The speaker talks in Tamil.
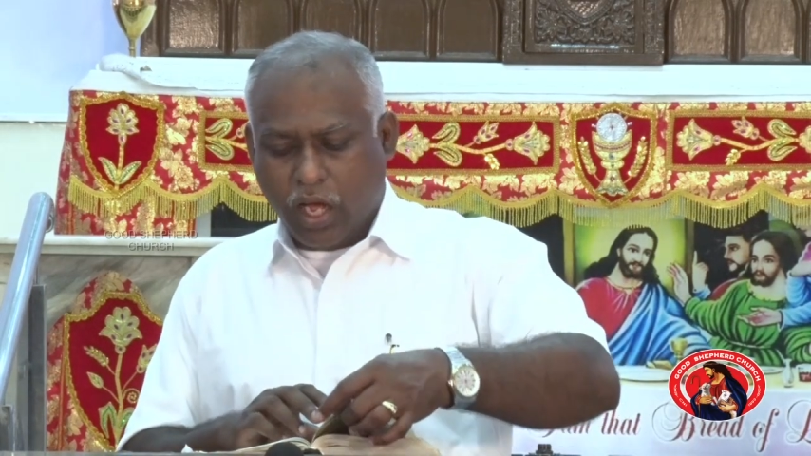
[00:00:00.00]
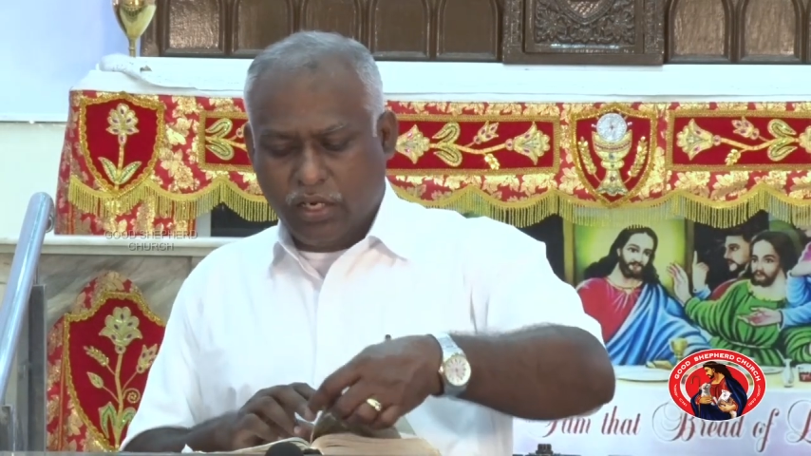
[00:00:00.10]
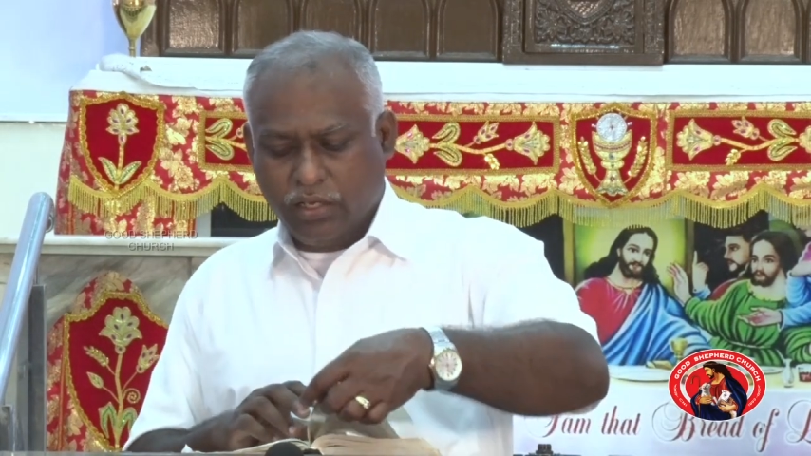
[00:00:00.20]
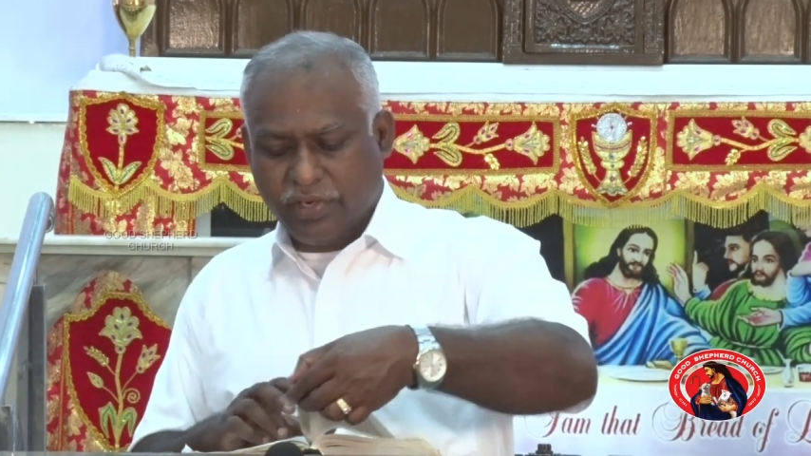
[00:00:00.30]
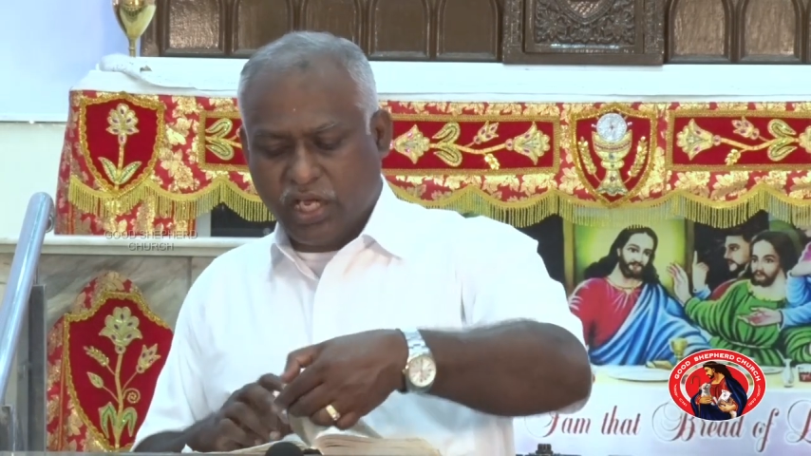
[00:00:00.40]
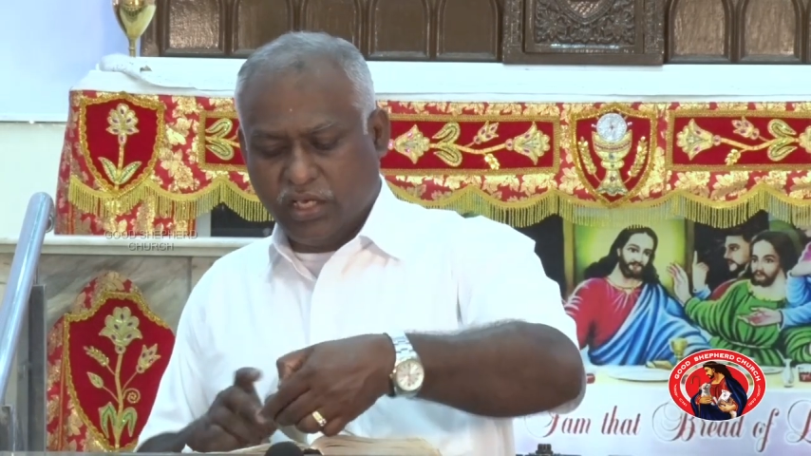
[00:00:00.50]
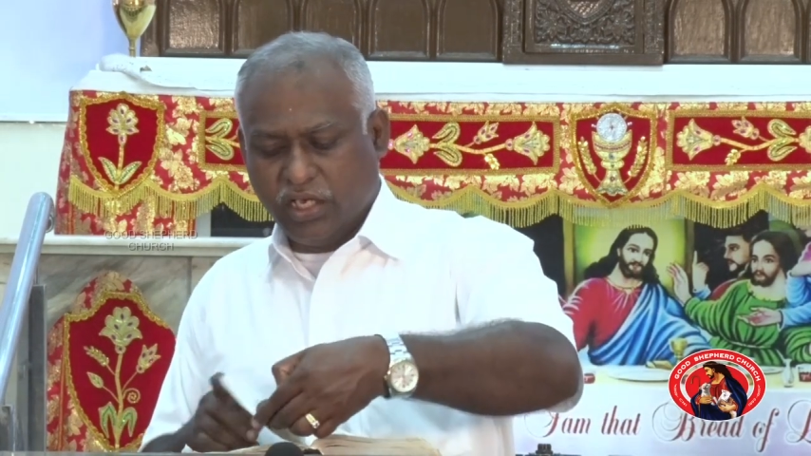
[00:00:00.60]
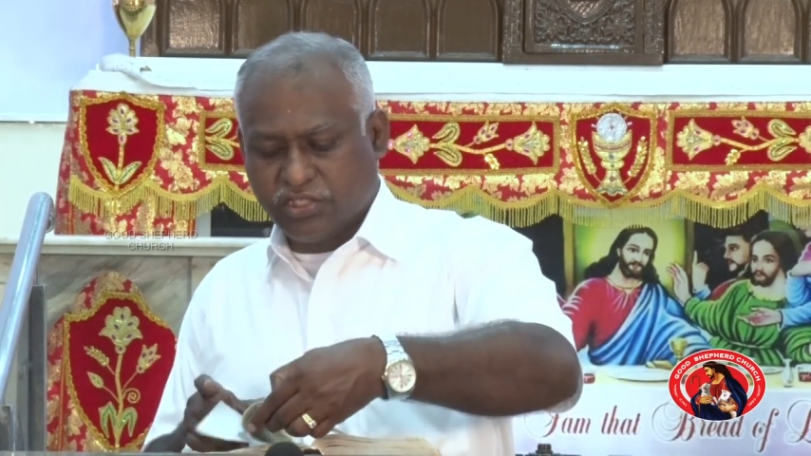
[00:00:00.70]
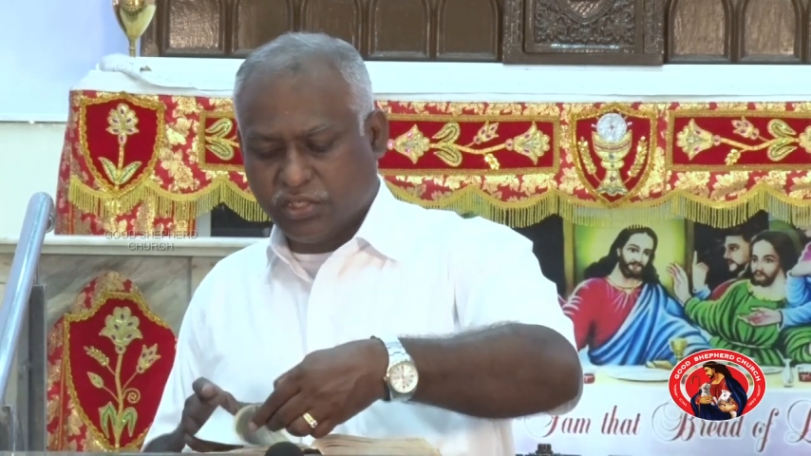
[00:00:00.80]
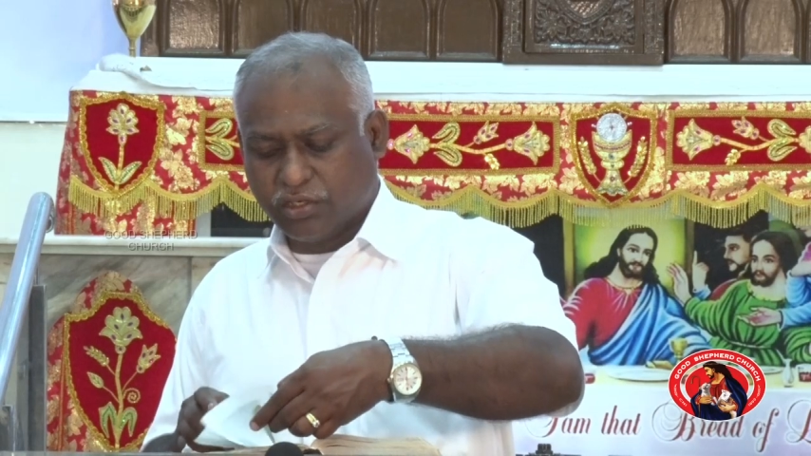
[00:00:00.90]
ஆண்டவரா
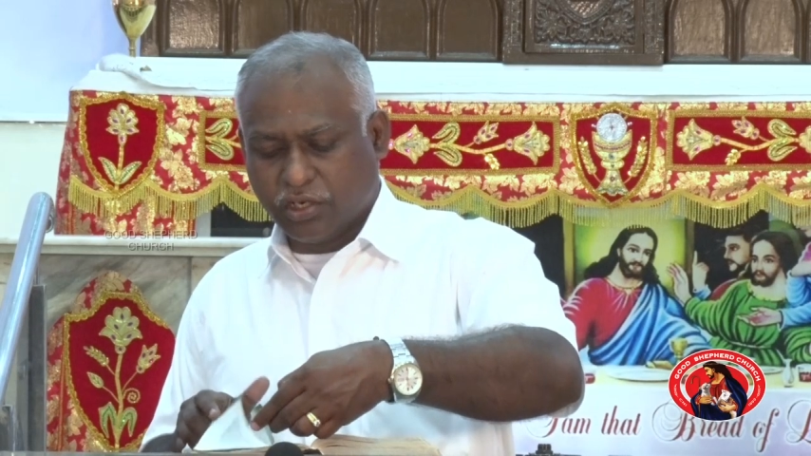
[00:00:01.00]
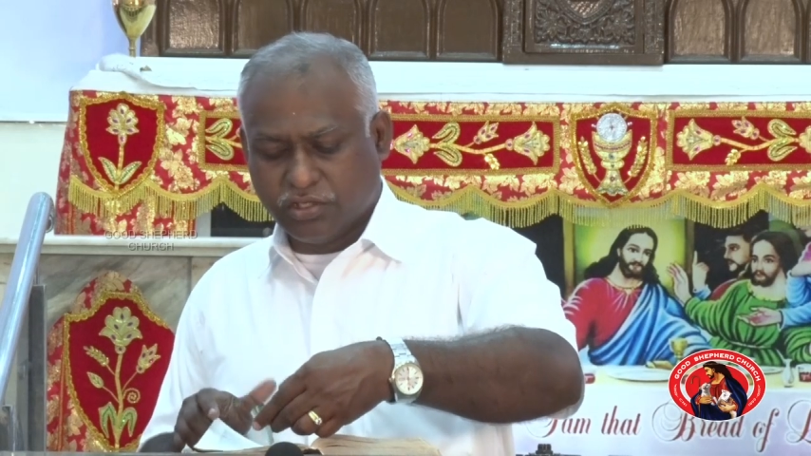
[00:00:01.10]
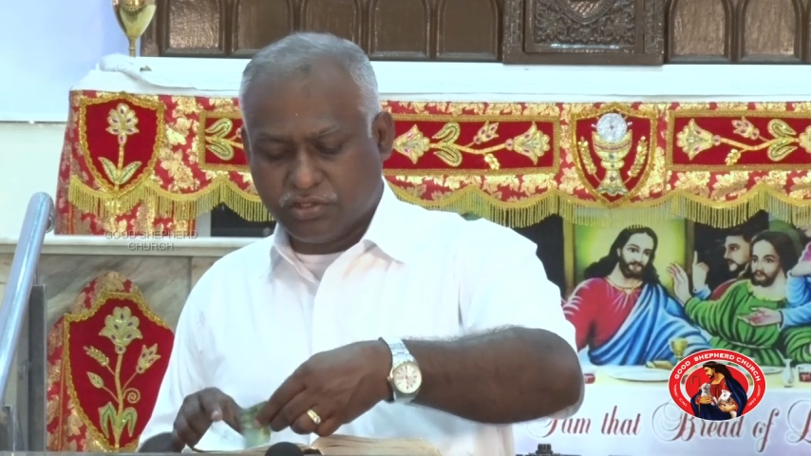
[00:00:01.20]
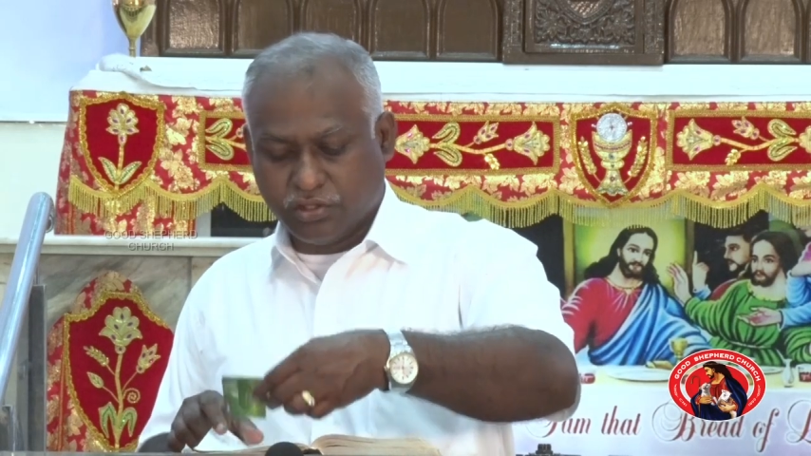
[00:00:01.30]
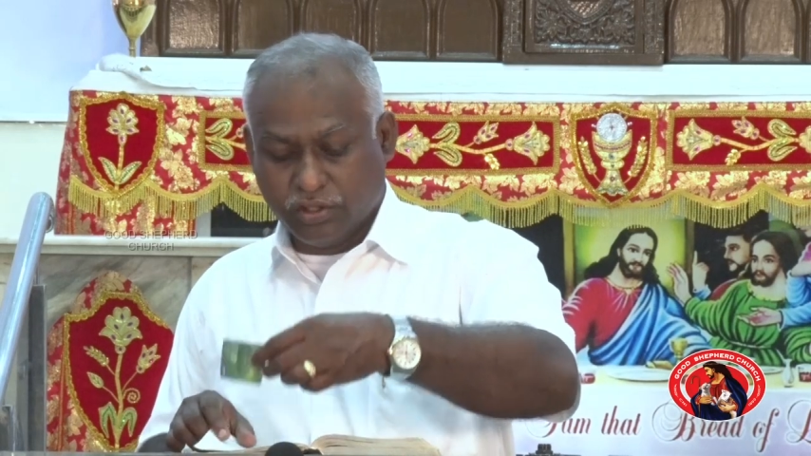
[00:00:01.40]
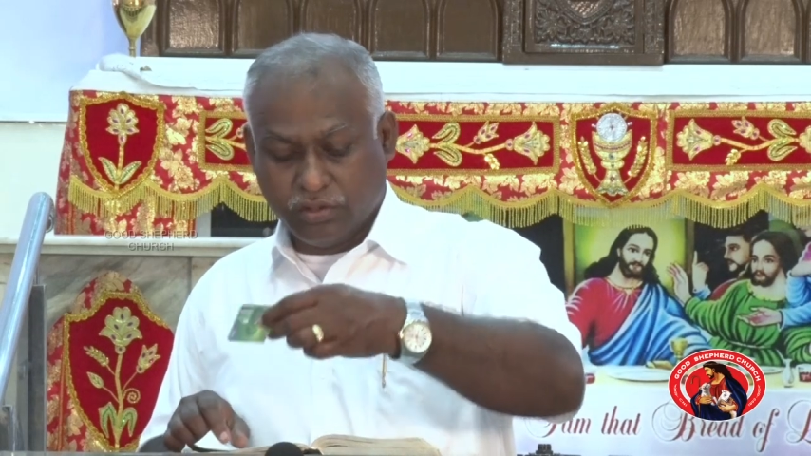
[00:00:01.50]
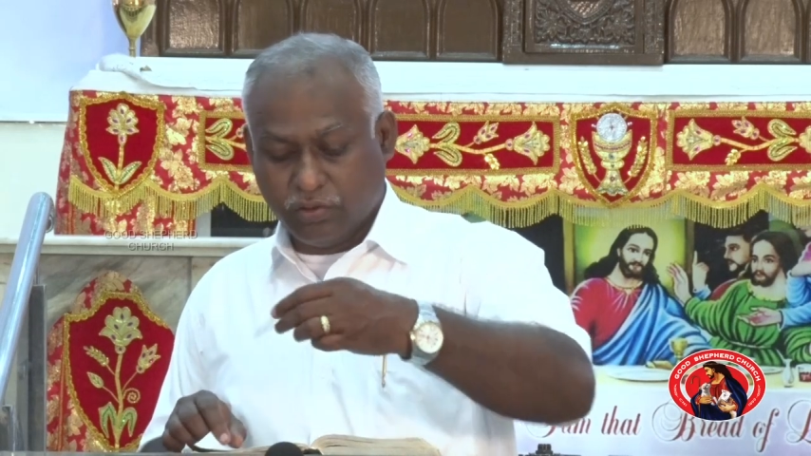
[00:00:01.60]
இயேசு கிறிஸ்து